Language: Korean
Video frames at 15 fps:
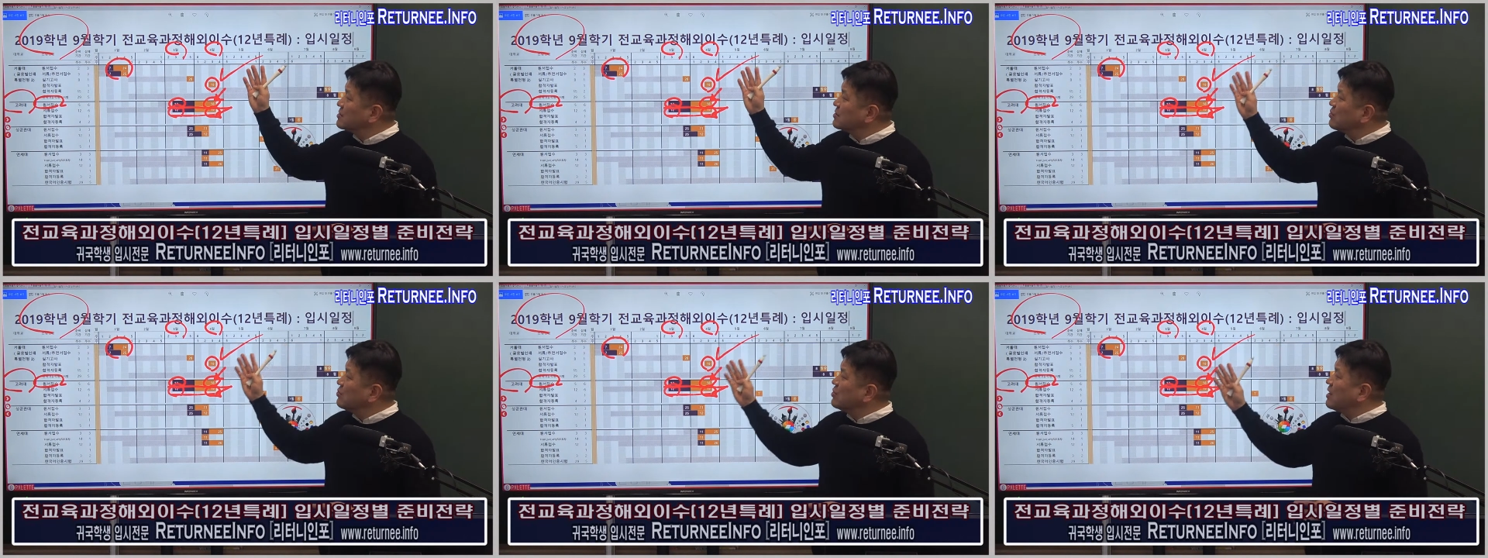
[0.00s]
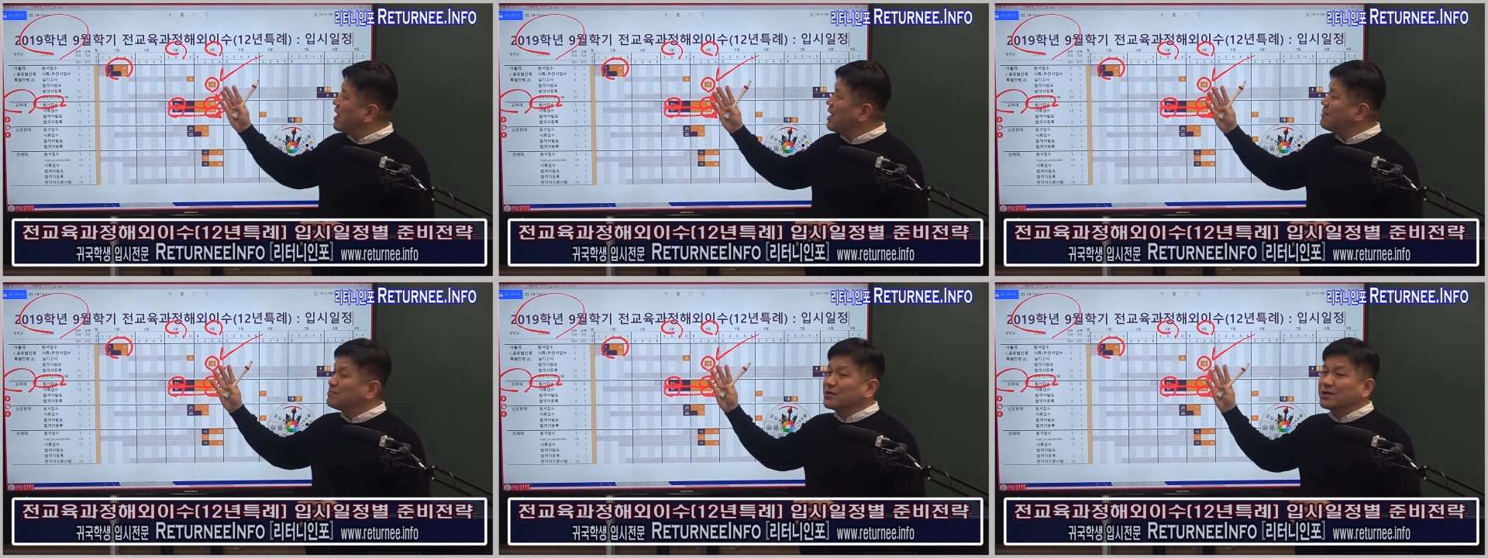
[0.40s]
서울대
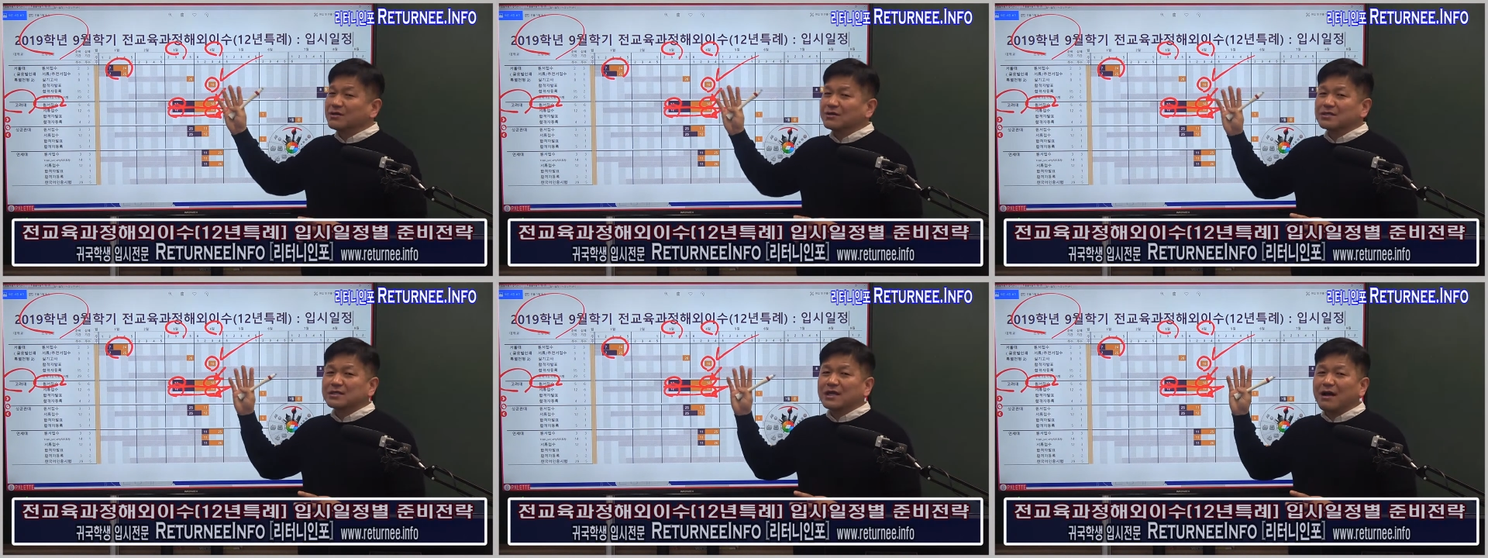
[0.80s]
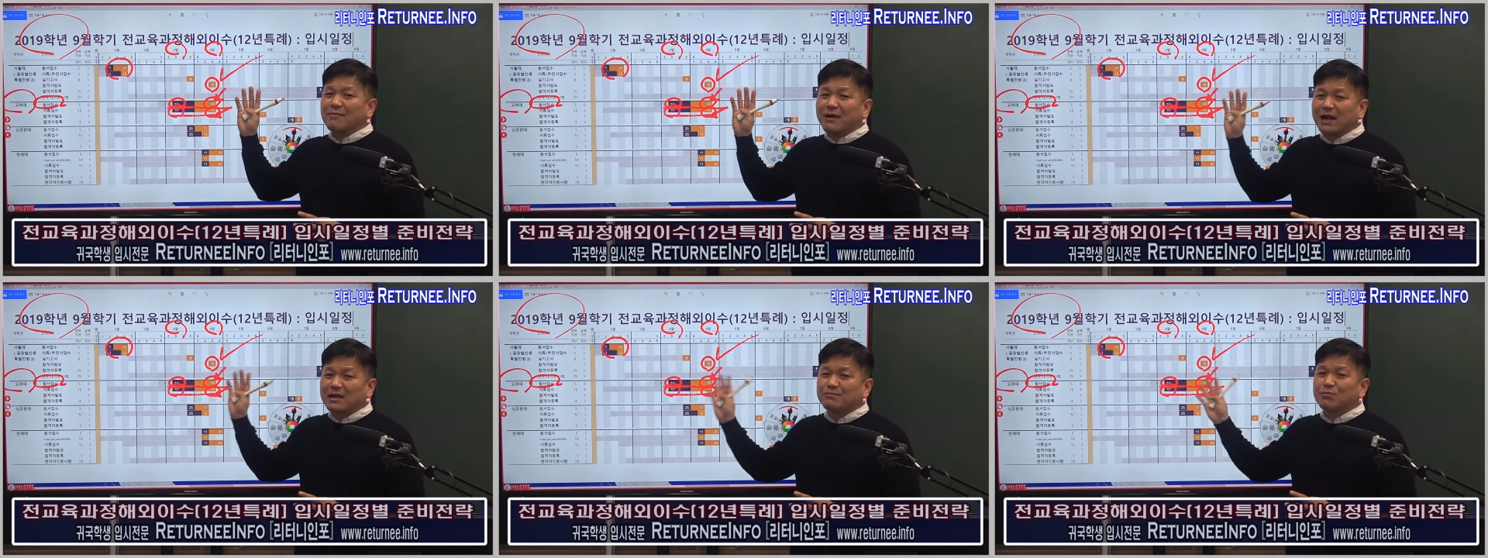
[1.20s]
합격자
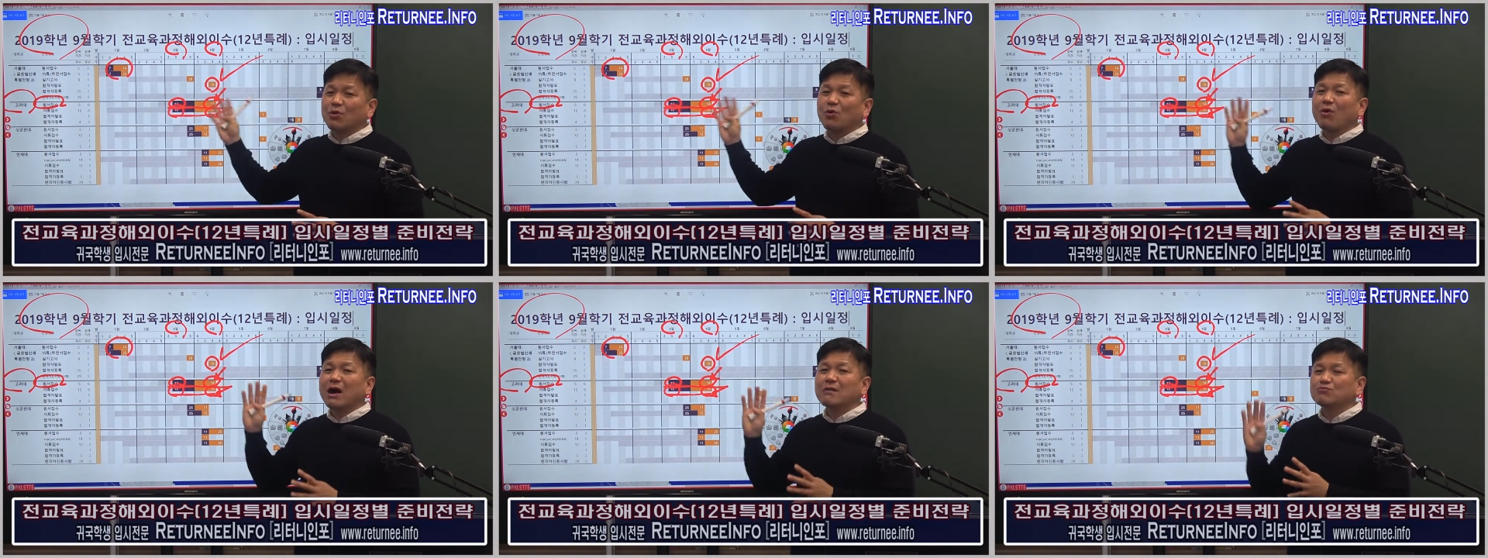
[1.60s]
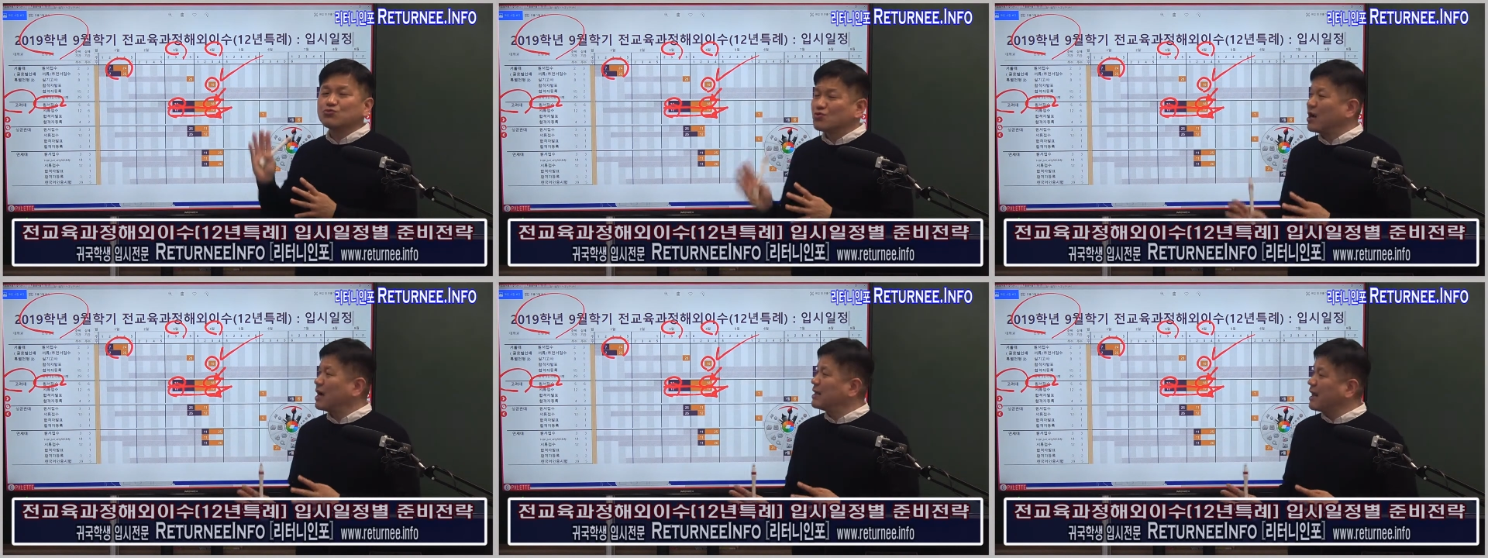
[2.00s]
발표와
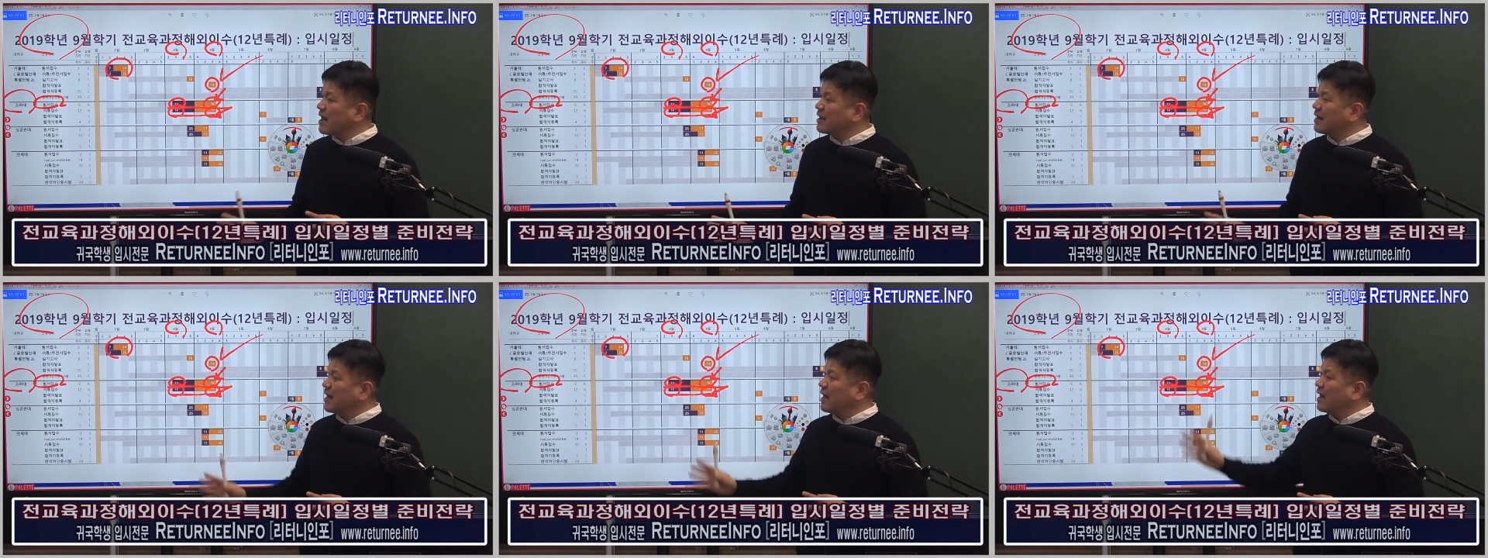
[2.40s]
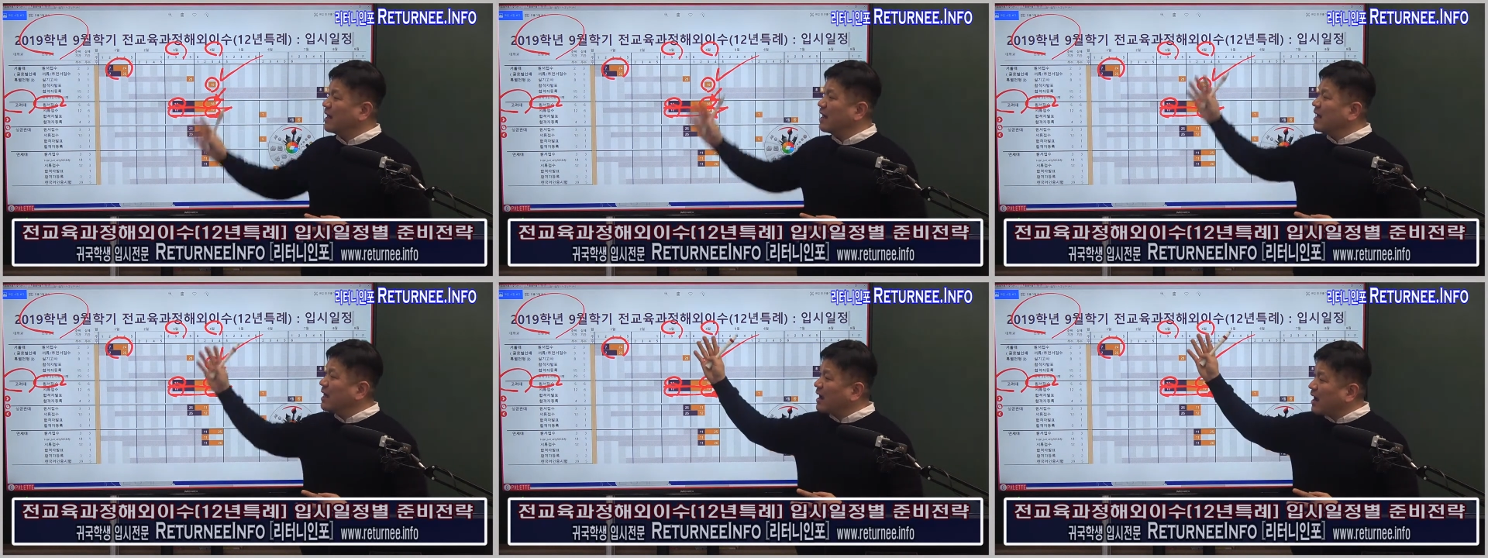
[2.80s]

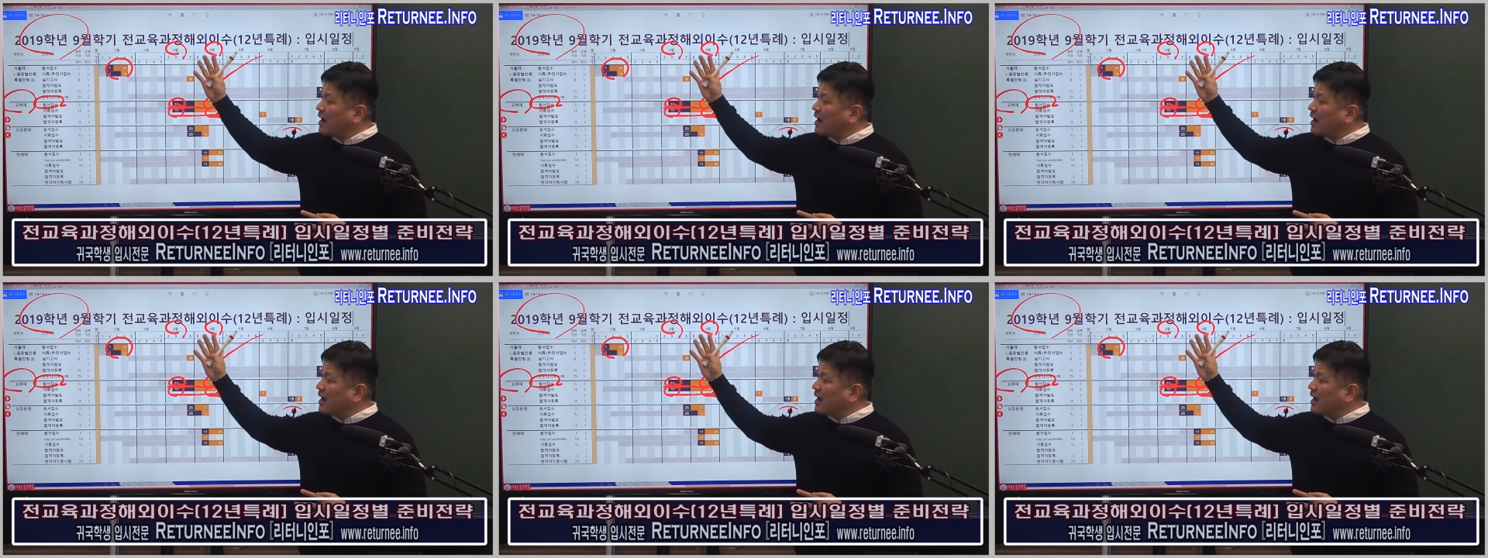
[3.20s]
무관하게